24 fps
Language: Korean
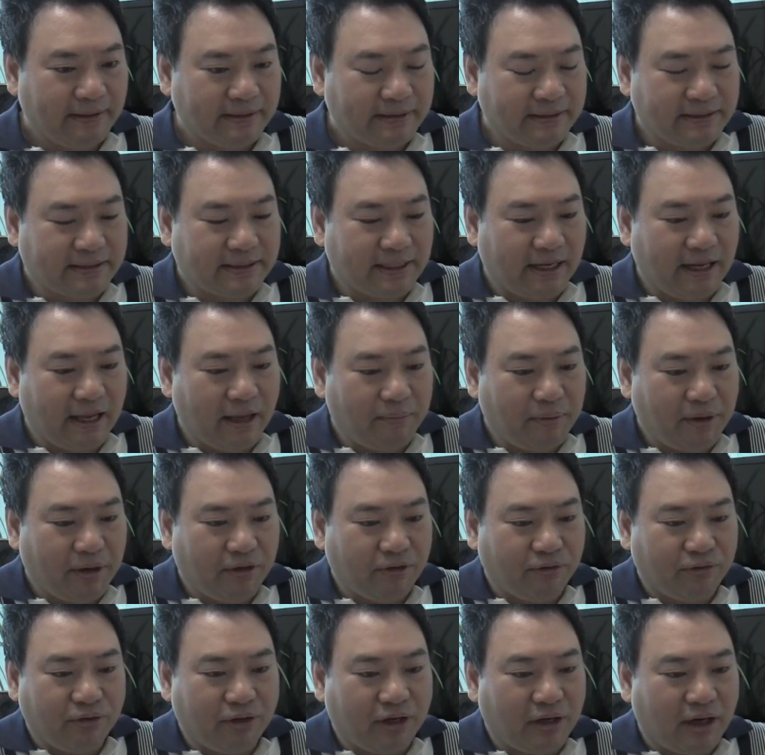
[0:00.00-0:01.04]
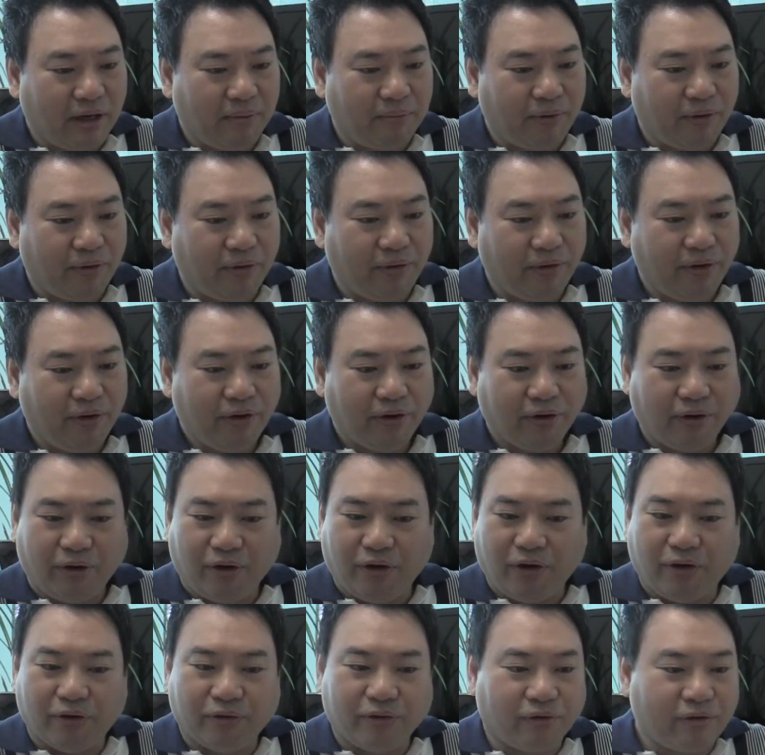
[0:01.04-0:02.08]
진짜 예배는 우리가 뭐
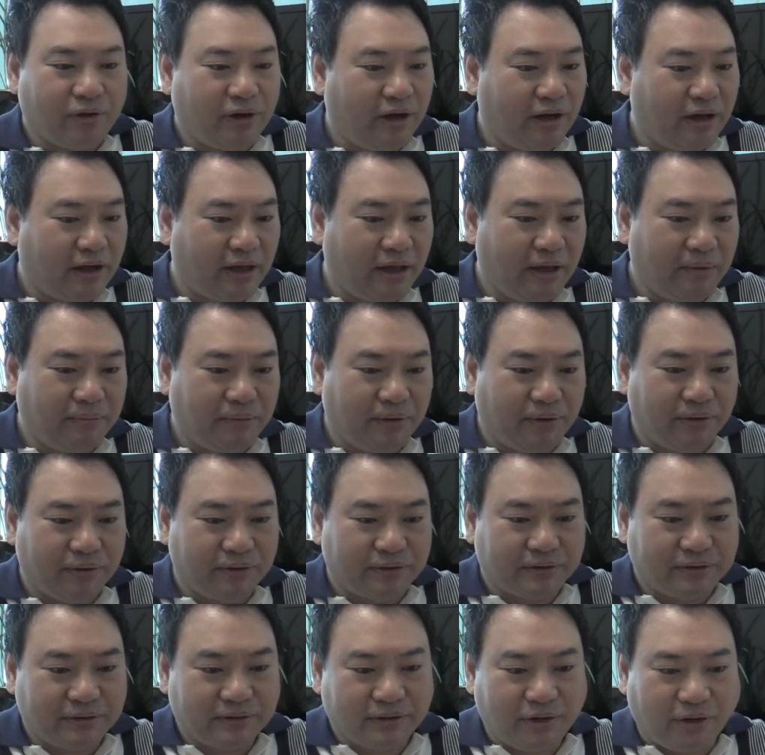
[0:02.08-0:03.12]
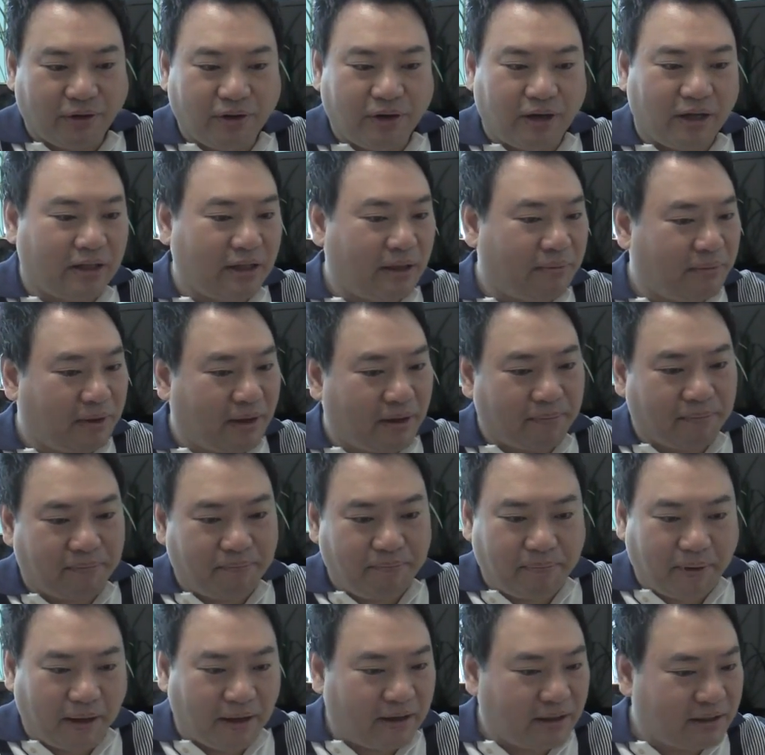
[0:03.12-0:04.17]
거룩하게 뭐 성가대
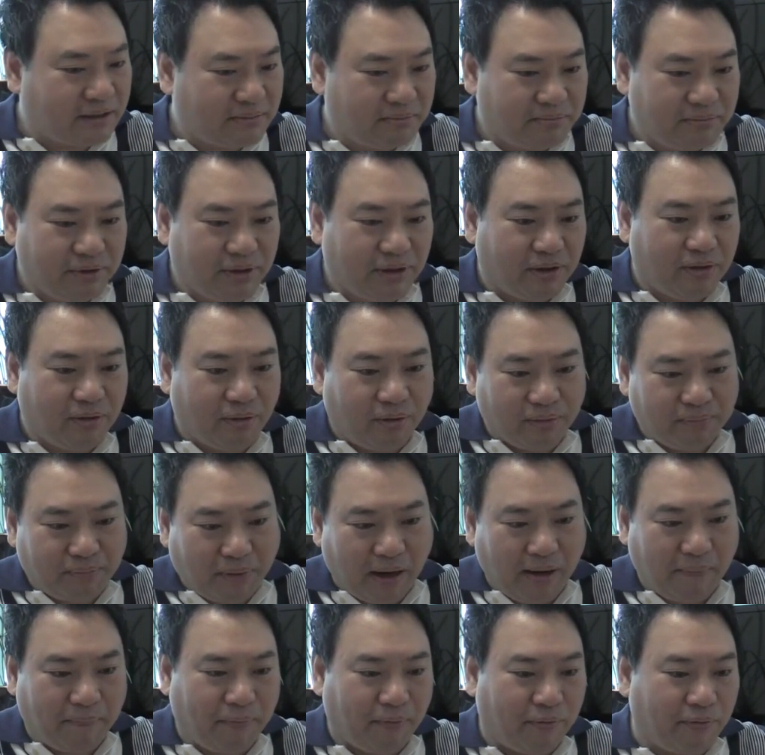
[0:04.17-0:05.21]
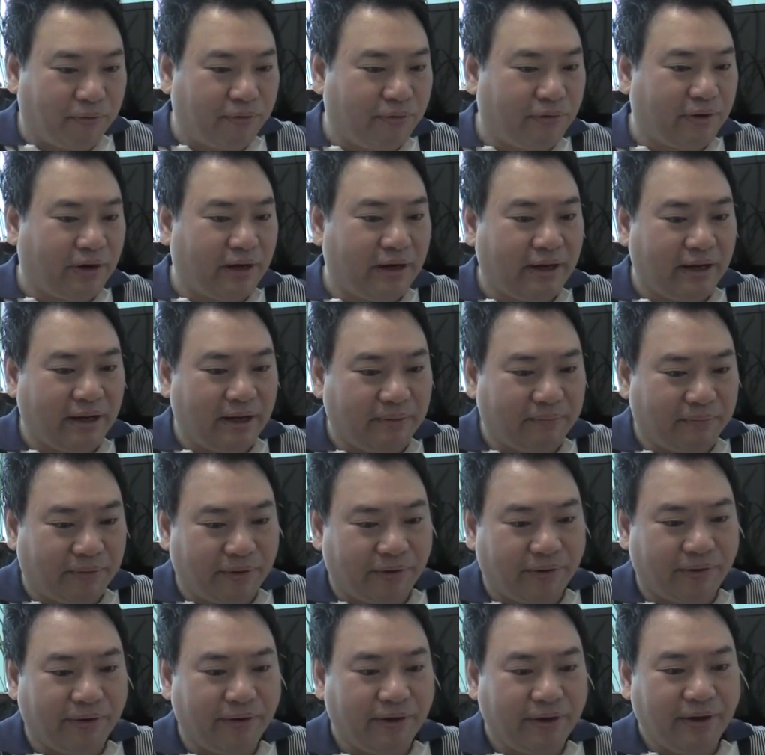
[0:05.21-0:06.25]
막 120명 파이프 오로간에
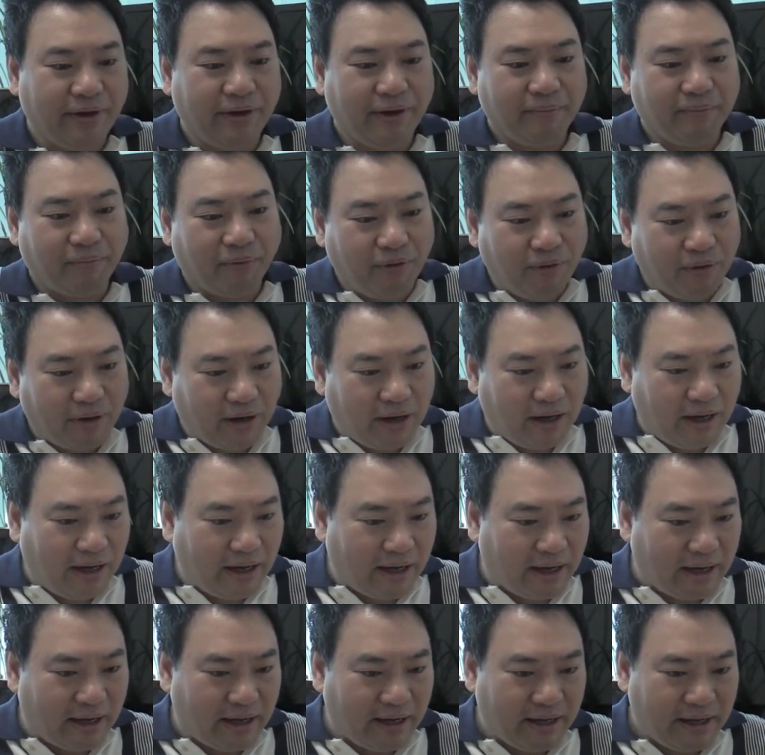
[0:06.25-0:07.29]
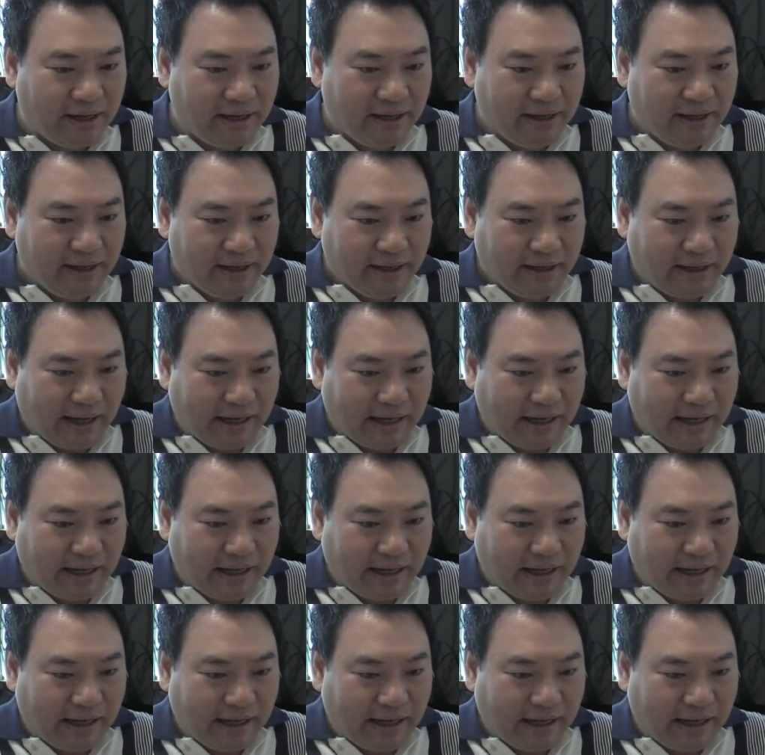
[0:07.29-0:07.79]
뭐 뭔가 음.